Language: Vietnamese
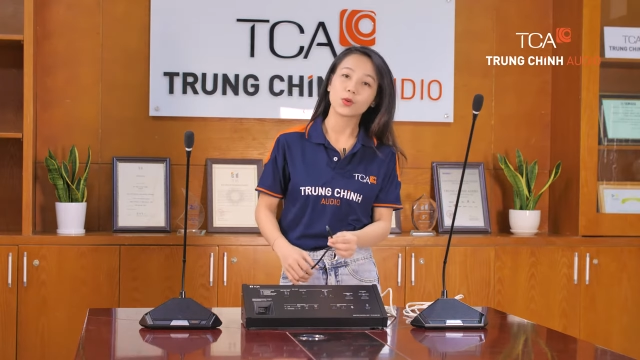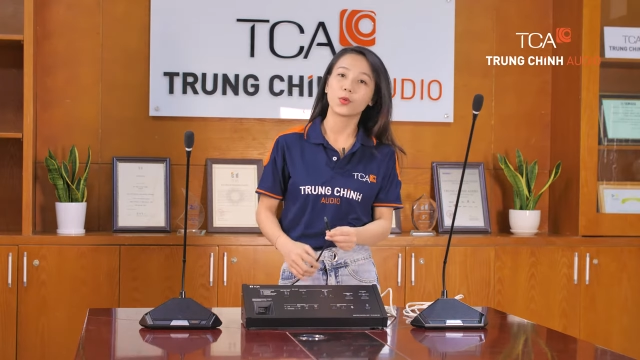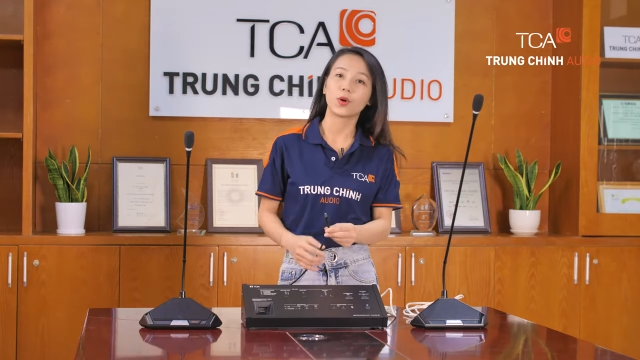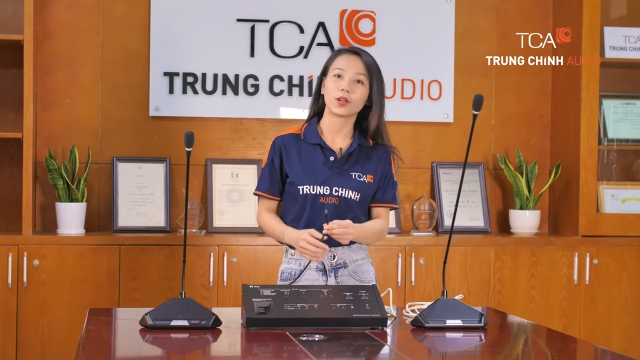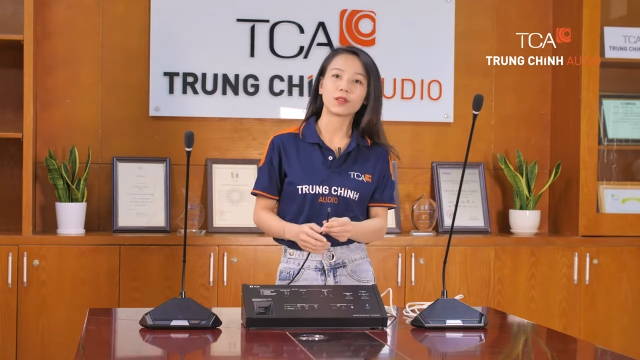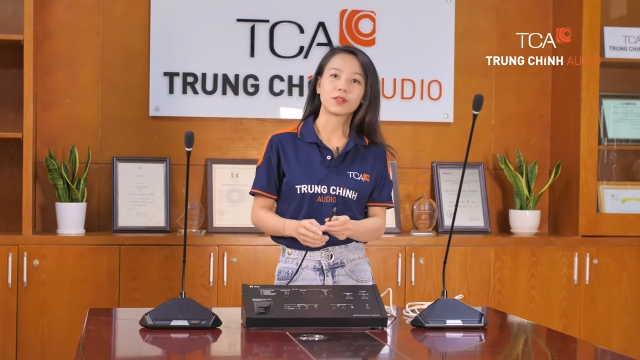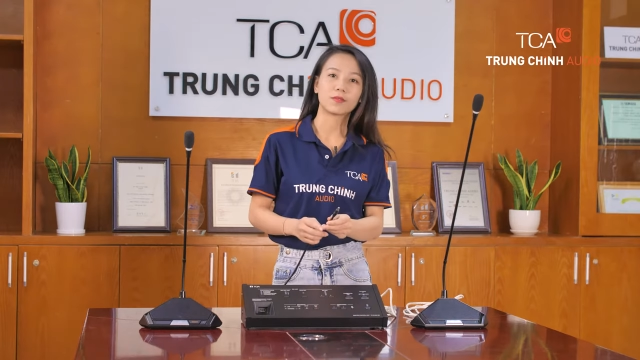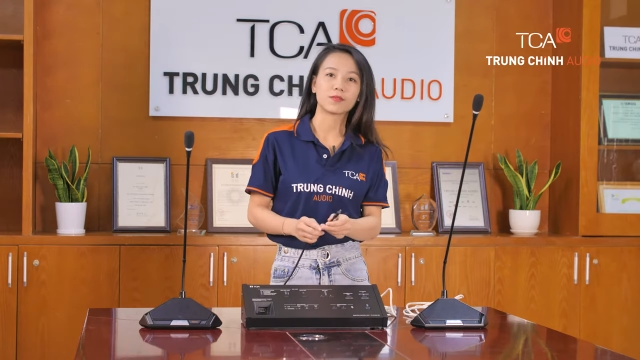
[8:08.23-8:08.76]

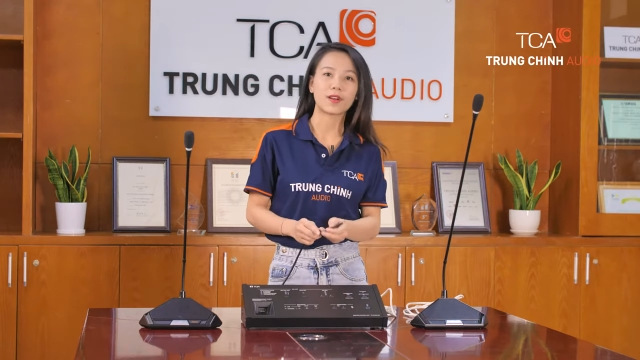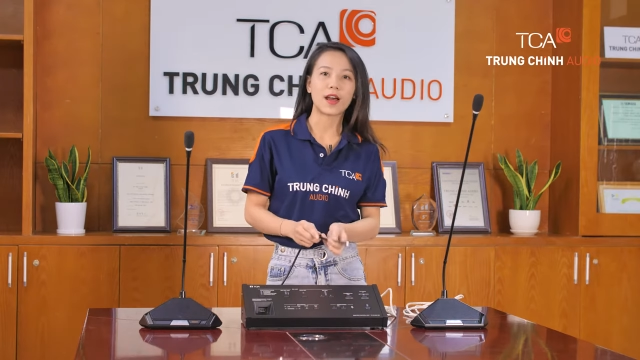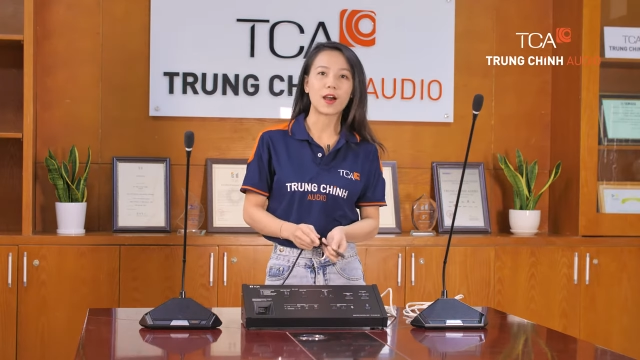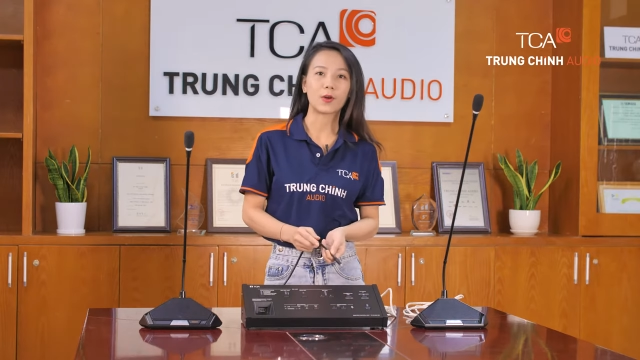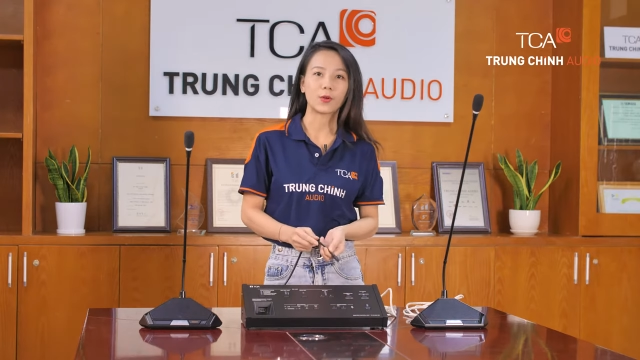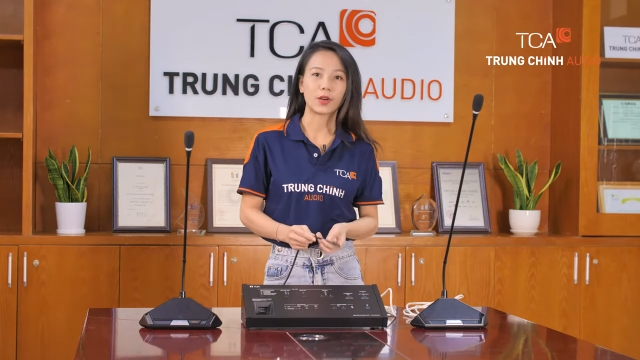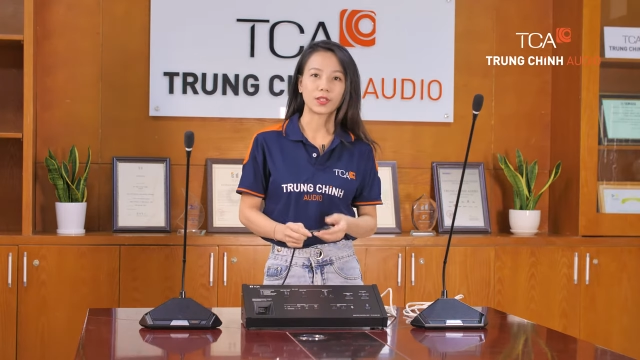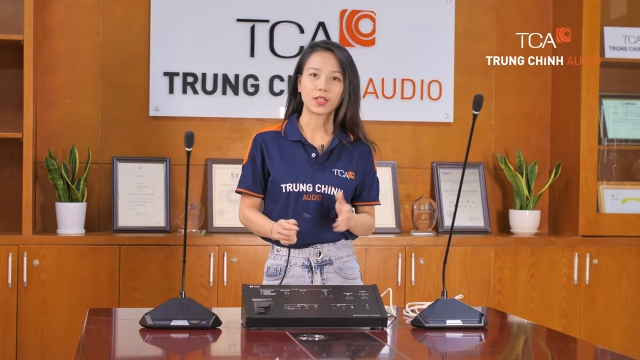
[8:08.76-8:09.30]
nguồn
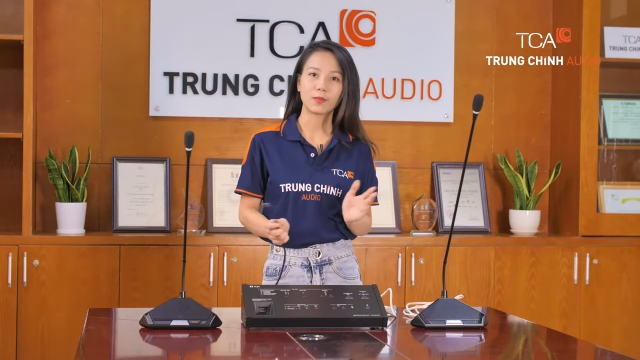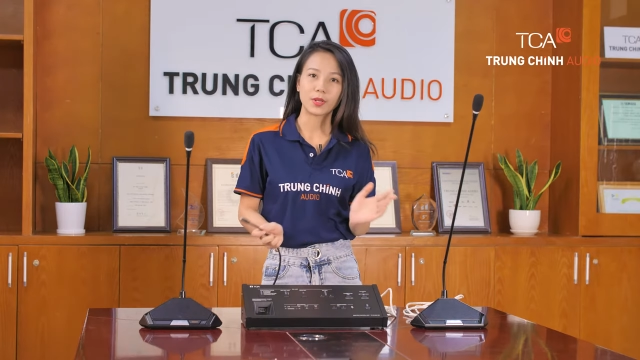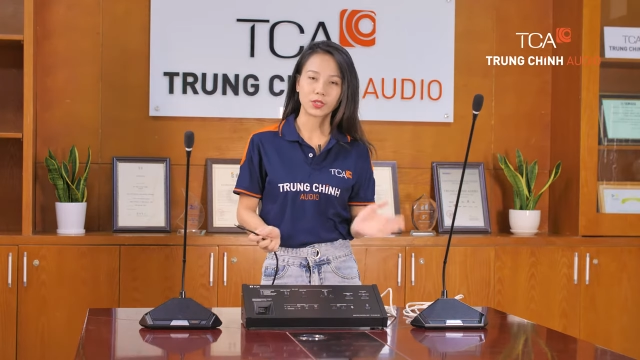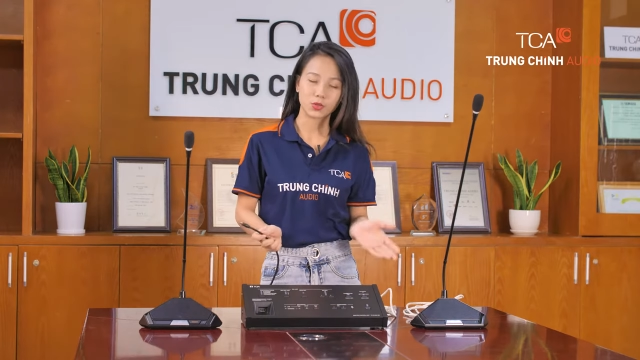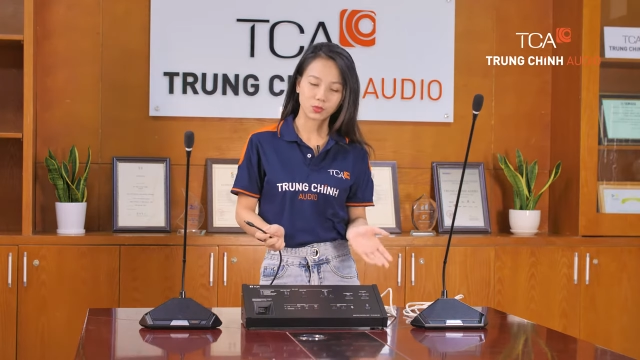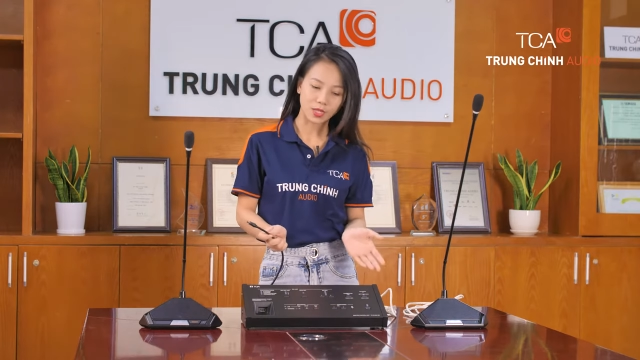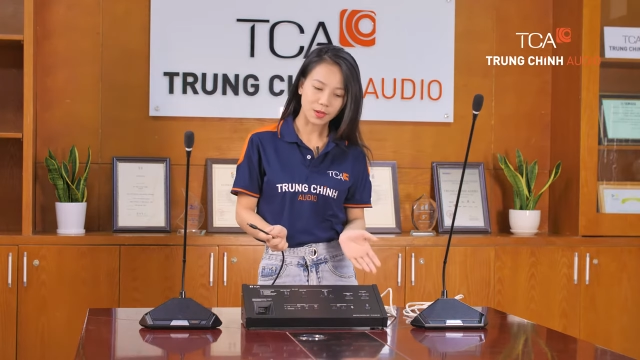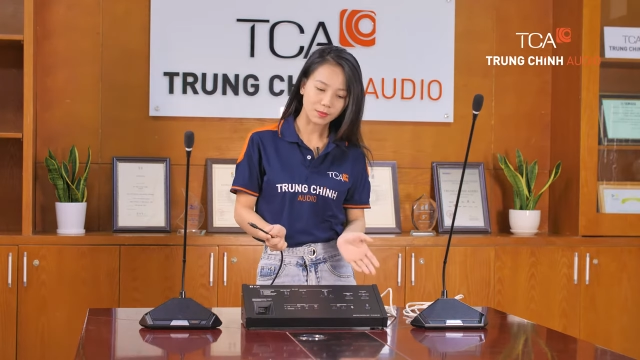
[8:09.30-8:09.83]
vào uh, thiết
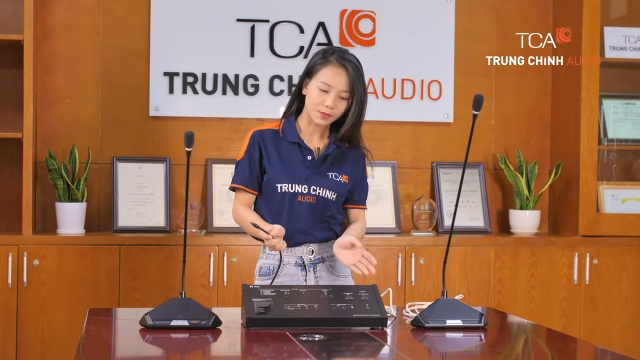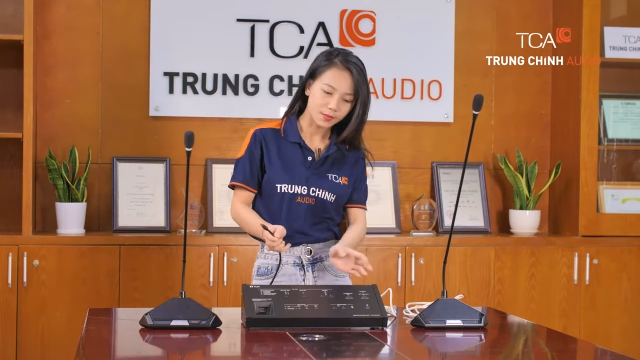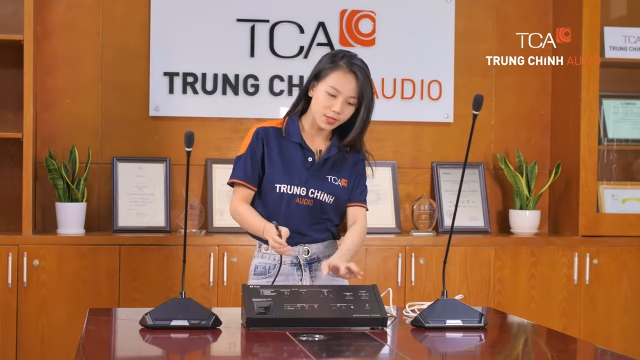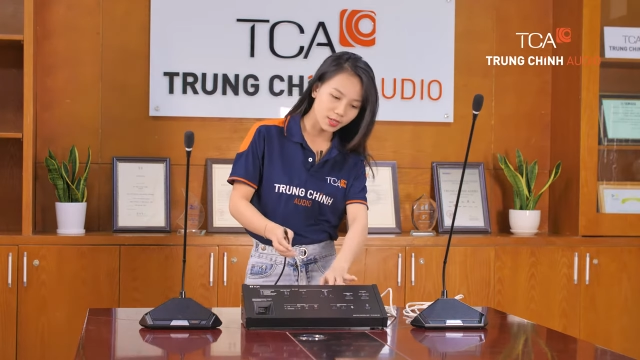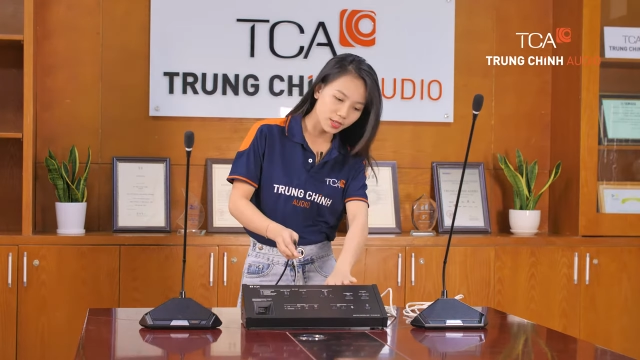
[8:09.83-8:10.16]
bị trung tâm.